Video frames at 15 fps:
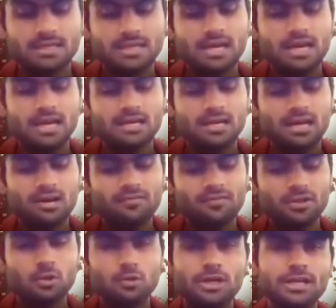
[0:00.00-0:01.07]
क्या
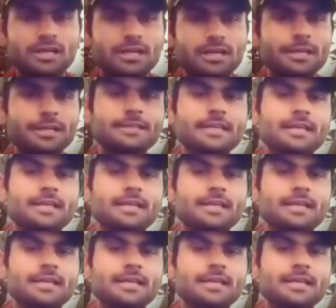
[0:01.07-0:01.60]
काफिरों ने नहीं